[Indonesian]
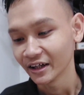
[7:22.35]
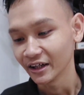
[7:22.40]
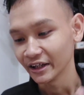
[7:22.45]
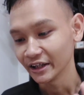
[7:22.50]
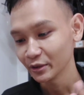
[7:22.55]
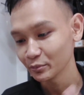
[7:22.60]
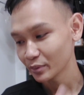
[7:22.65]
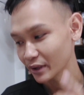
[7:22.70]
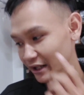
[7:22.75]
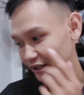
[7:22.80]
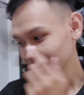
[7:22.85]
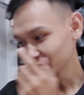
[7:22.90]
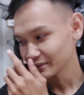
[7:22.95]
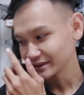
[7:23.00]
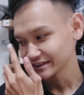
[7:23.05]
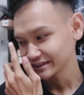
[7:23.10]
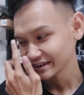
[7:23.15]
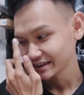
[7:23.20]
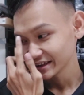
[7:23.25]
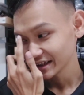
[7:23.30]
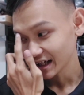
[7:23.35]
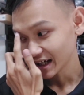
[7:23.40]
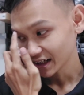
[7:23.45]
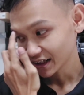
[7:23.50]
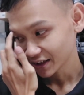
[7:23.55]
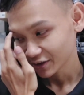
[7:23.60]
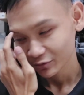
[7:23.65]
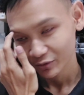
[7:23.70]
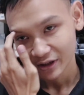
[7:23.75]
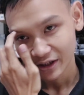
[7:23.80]
ini beratnya masih di
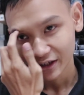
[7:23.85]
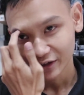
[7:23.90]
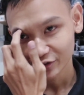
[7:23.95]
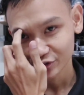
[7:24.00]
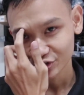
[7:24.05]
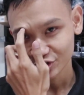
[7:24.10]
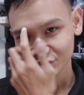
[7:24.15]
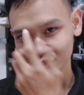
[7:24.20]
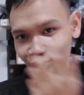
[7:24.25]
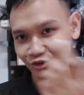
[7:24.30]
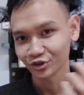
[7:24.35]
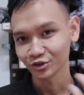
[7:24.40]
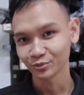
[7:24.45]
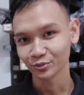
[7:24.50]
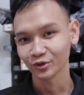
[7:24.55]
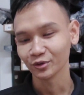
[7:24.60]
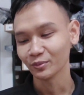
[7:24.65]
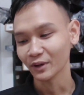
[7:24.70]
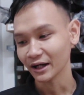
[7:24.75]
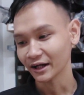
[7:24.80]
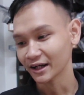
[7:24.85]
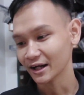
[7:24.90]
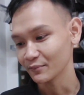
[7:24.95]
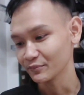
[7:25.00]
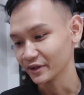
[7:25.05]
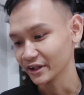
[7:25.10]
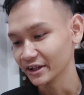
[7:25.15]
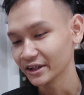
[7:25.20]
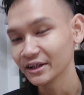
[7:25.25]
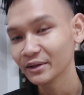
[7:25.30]
angka 275 gram
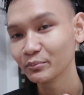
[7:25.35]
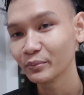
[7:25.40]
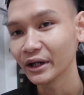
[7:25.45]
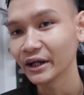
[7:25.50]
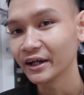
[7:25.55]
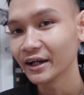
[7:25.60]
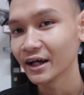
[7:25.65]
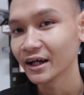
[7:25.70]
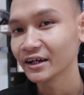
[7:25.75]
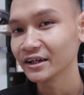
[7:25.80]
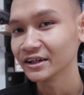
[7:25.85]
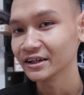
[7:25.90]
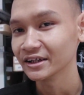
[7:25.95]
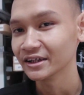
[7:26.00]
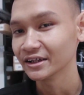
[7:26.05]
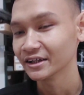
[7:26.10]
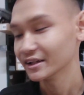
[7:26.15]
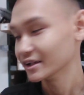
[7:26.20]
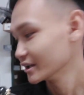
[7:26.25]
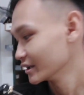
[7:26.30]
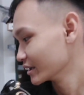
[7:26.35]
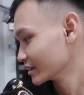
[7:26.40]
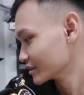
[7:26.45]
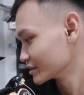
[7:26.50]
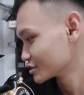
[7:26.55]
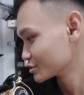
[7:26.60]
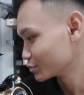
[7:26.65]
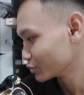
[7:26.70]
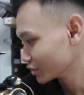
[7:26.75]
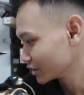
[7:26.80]
jadi beda di
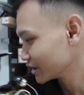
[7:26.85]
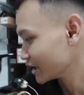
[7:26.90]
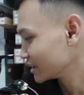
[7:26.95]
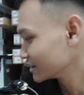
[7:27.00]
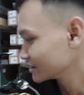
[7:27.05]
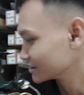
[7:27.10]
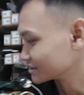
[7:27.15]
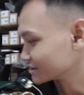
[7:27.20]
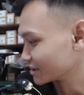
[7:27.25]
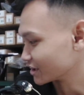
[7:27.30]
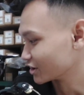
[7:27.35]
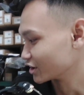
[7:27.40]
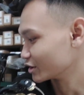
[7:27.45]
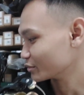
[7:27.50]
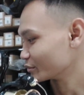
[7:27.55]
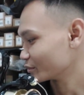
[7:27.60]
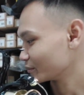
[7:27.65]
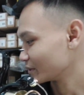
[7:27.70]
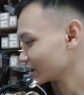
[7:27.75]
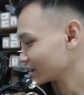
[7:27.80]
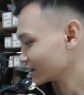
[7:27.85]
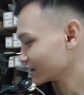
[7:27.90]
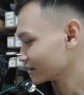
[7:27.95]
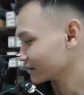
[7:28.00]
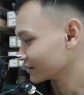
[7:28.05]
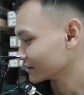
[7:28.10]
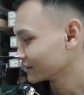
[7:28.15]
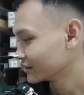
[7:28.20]
schoolnya aja sih kalau memang